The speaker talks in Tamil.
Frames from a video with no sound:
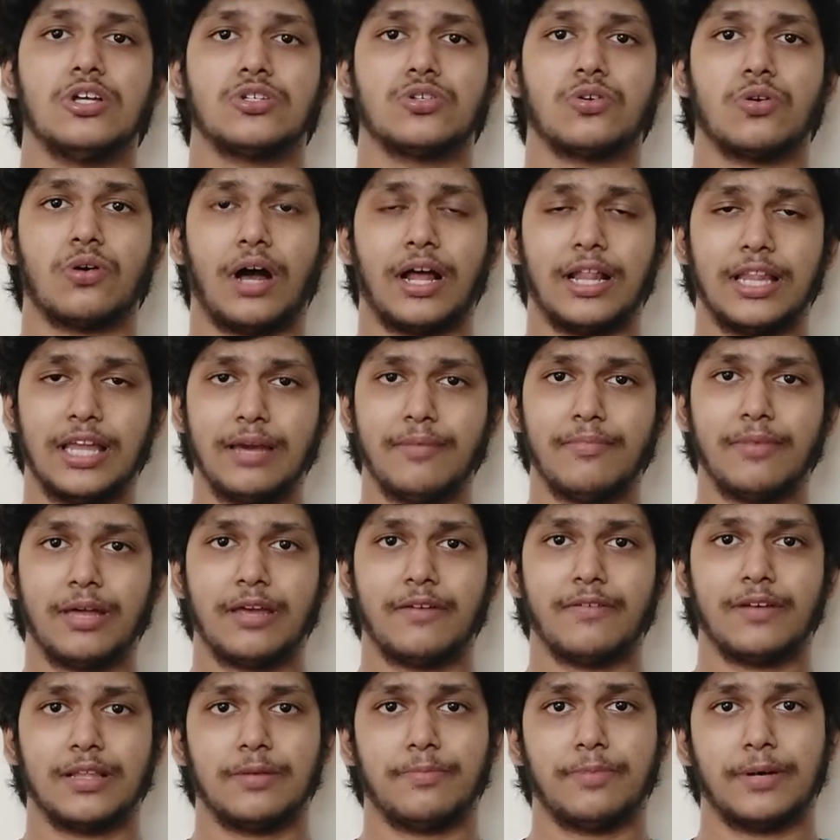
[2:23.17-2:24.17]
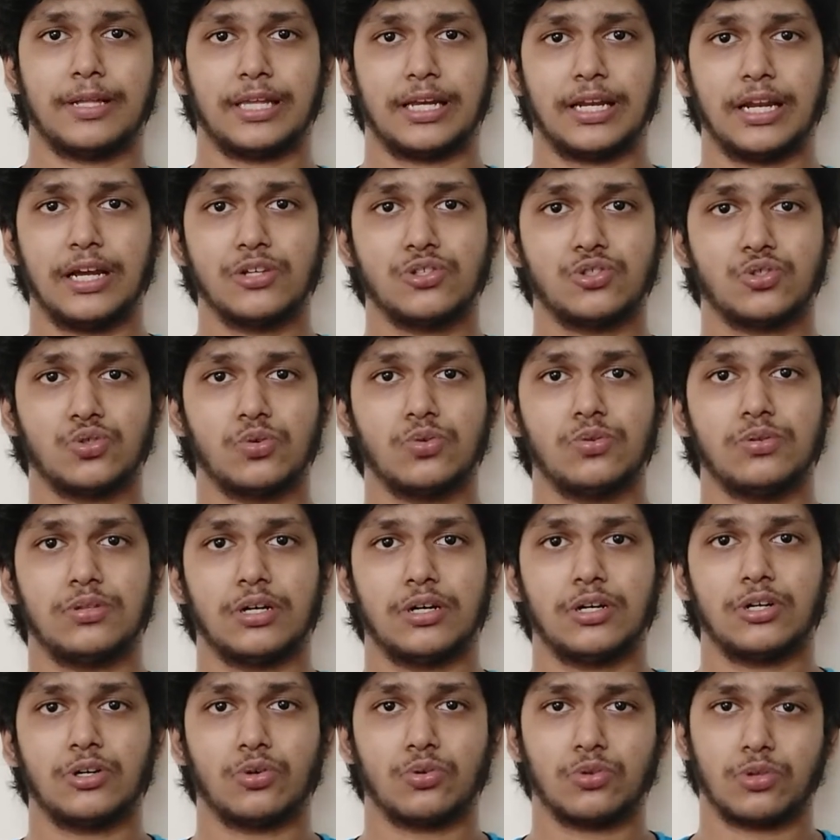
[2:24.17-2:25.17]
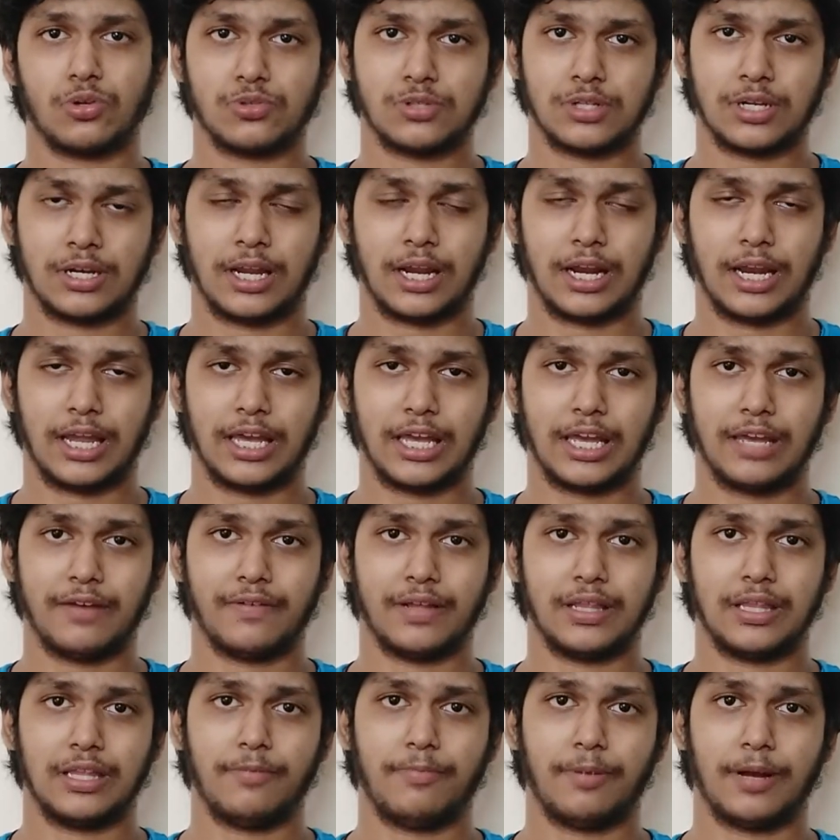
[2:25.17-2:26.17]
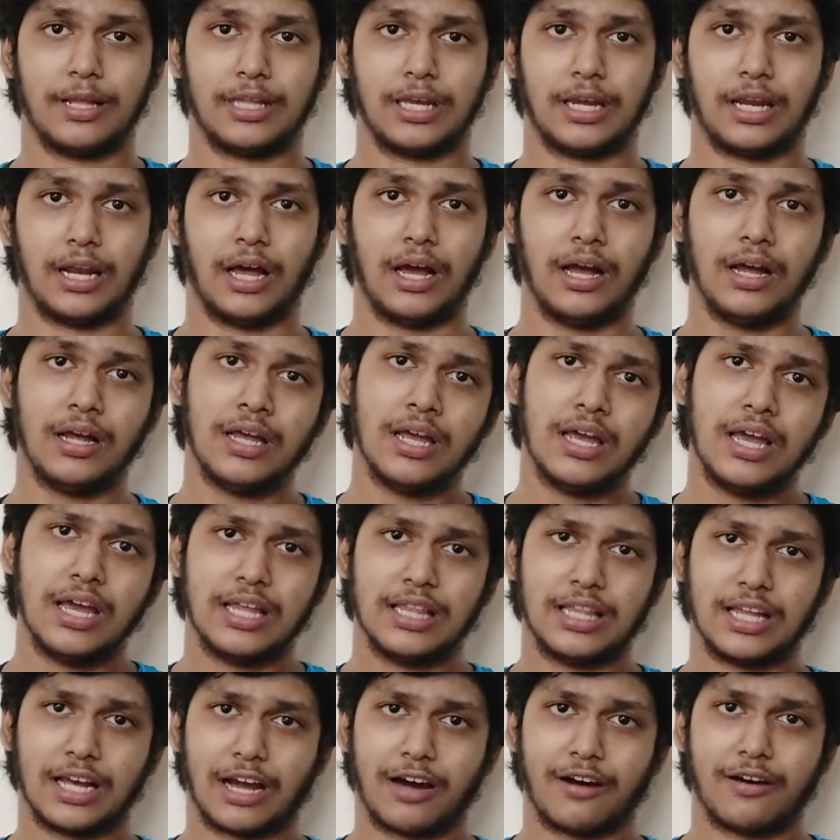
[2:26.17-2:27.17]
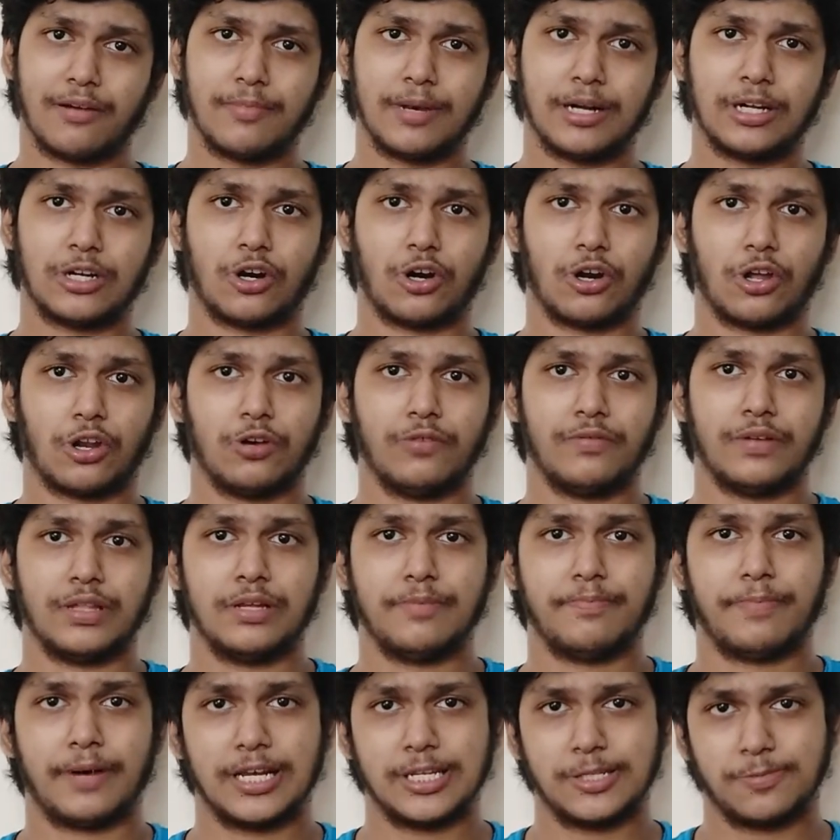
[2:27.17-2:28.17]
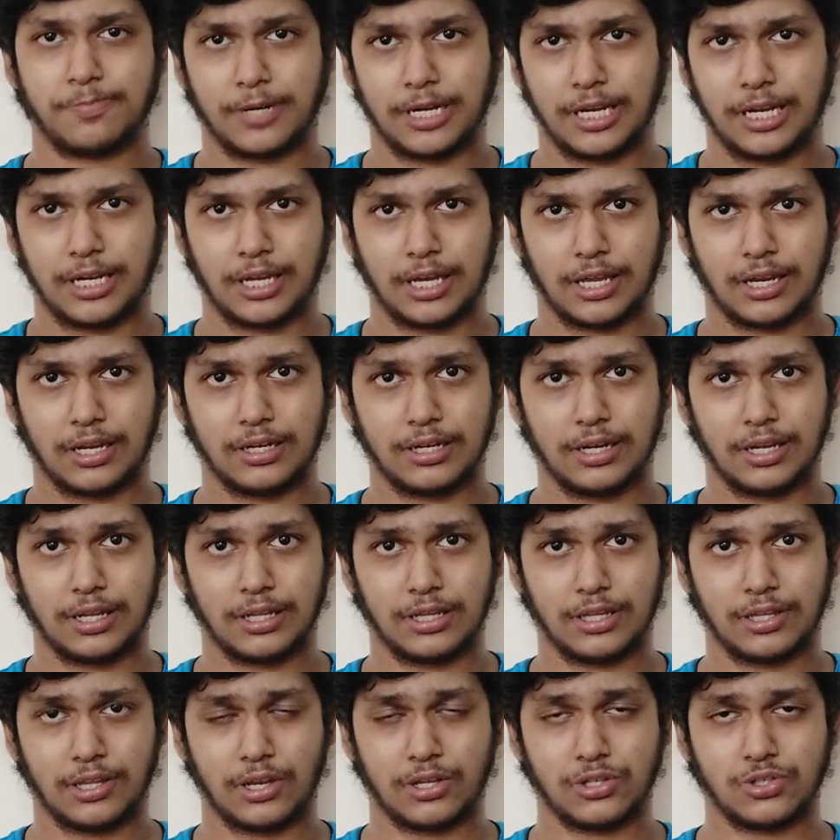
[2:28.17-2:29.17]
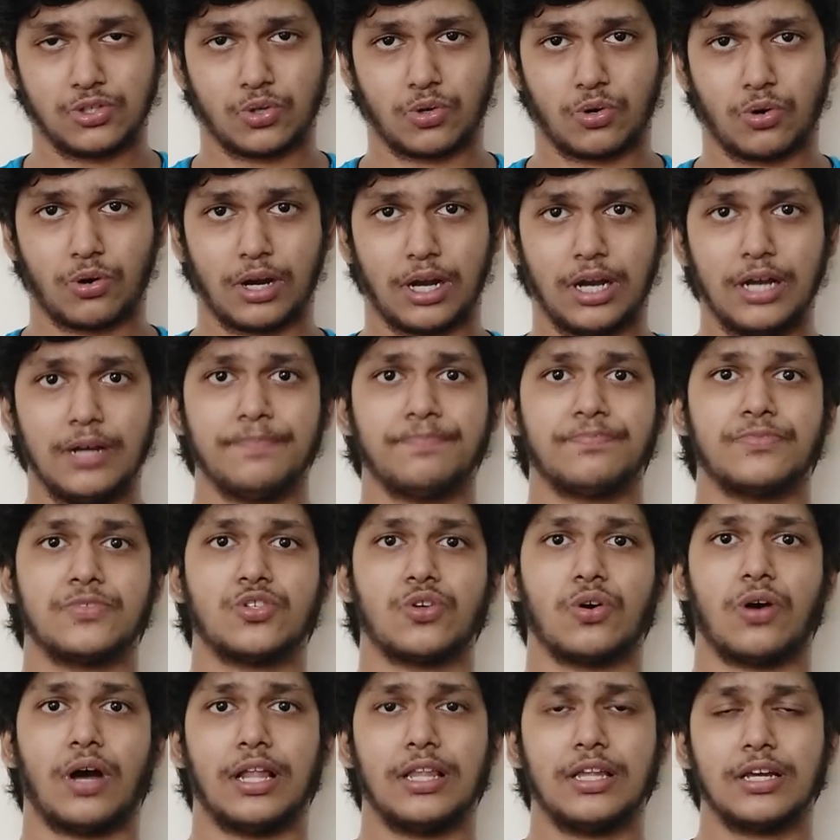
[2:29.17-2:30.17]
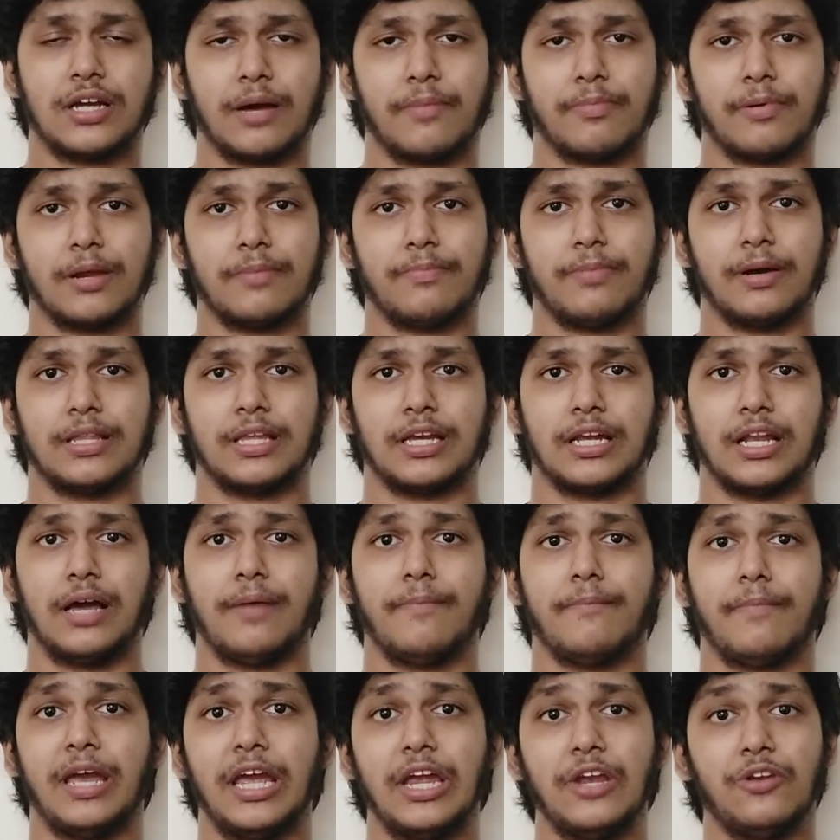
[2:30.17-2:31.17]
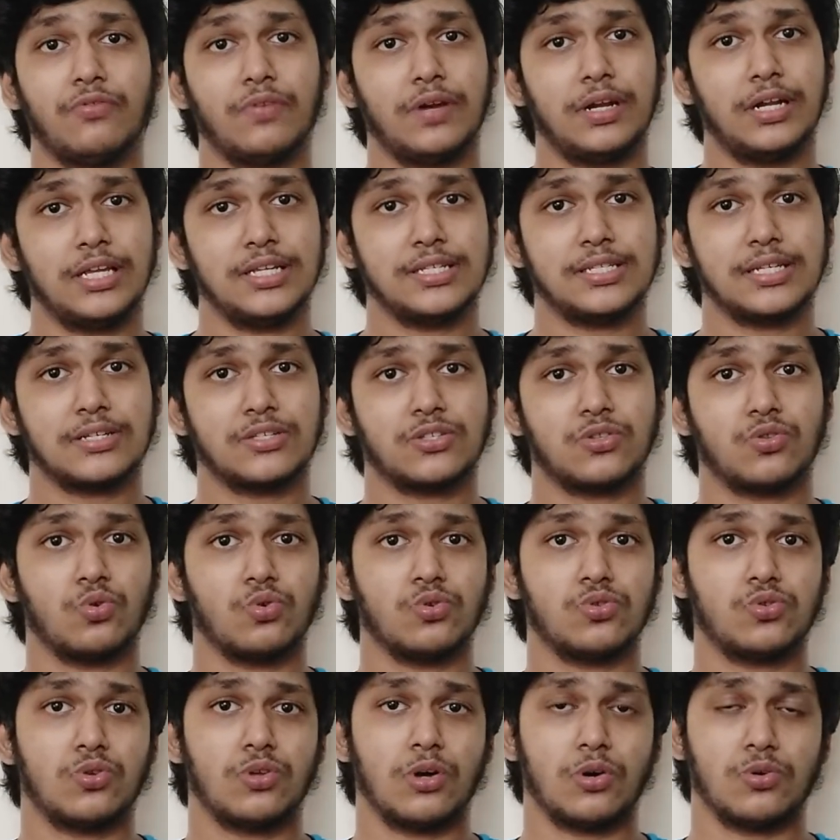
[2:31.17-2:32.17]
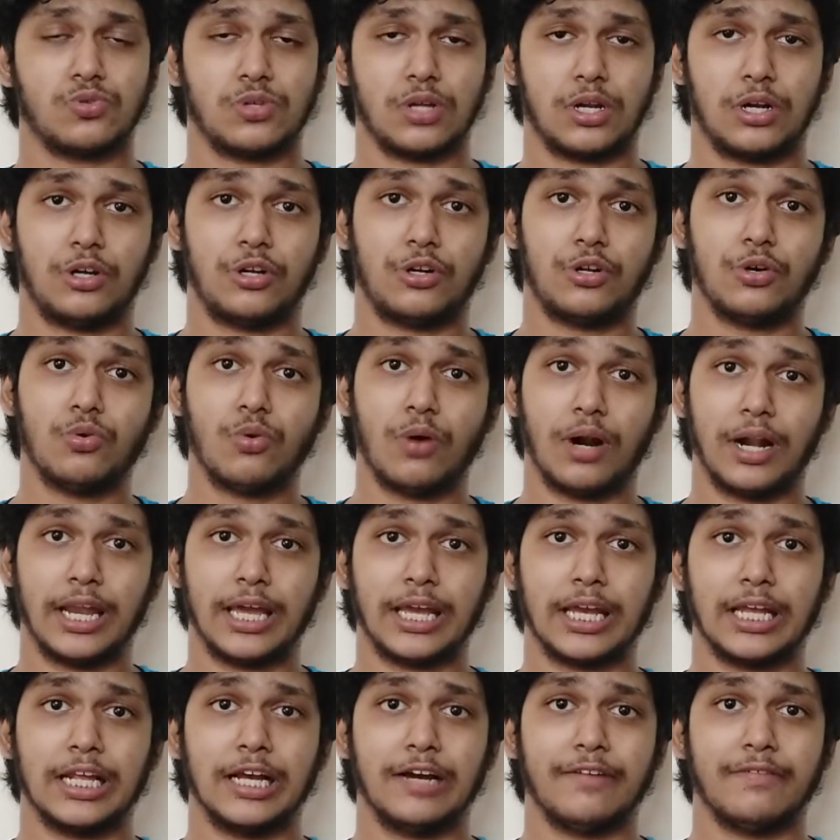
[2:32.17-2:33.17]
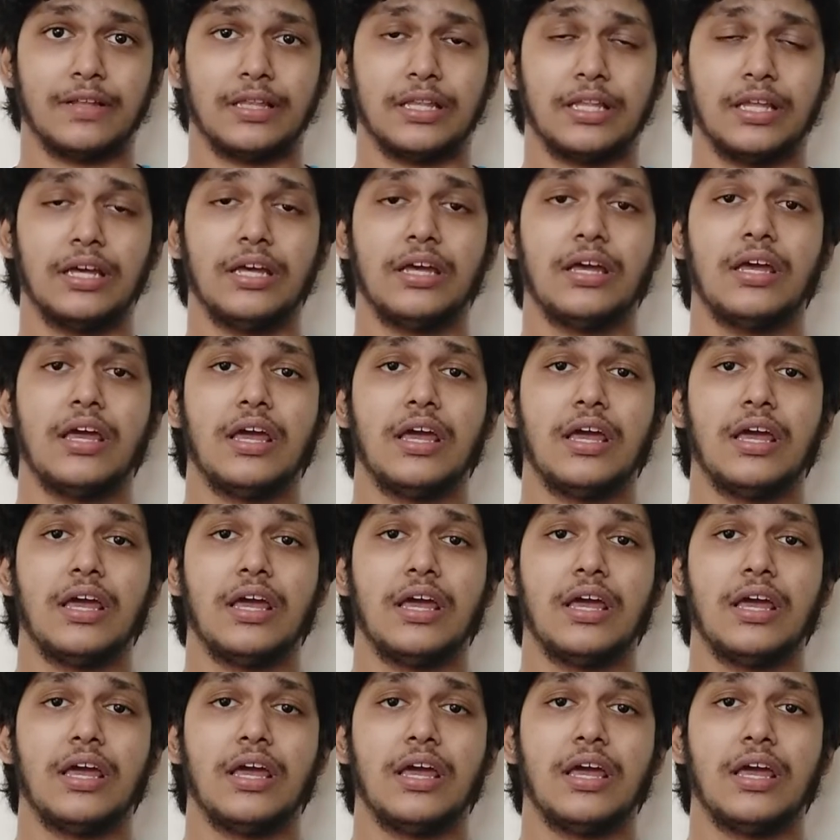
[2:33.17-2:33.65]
ஸோ அதேமாரி வந்து பார்த்திங்கன்னா ஜூன் தேர்ட் டூ தௌசண்ட் அன்னைக்கு வந்து பார்த்தீங்கன்னா இந்த கவர்மெண்ட் ஆர்டரும் வந்து பாஸ் பண்ணிட்டாருன்றது தெரிஞ்சுக்கோங்க ஸோ அதுக்கப்புறம் பார்த்தீங்கன்னா மே டுவெண்ட்டி சிக்ஸ் டூ தௌசண்ட் டூ அன்னைக்கு தான் வந்து